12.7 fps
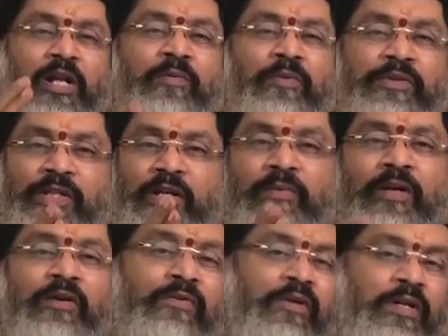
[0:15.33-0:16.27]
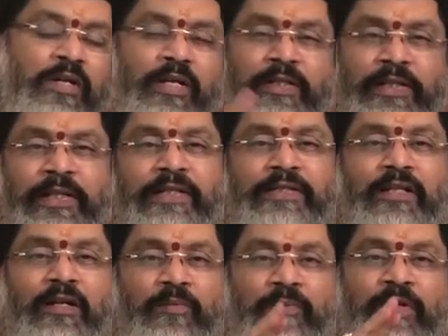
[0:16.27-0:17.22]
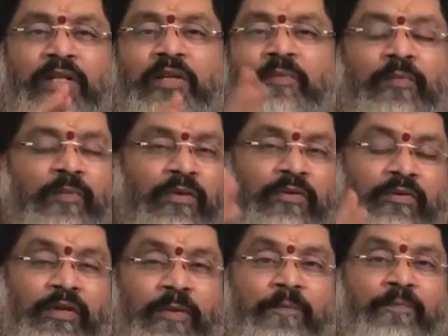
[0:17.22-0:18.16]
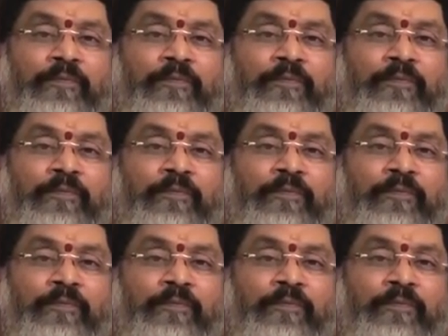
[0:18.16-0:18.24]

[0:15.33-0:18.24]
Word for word: లాభంలో సగభాగం తినేస్తాడు మిగిలితే మనం మిగులుతుంది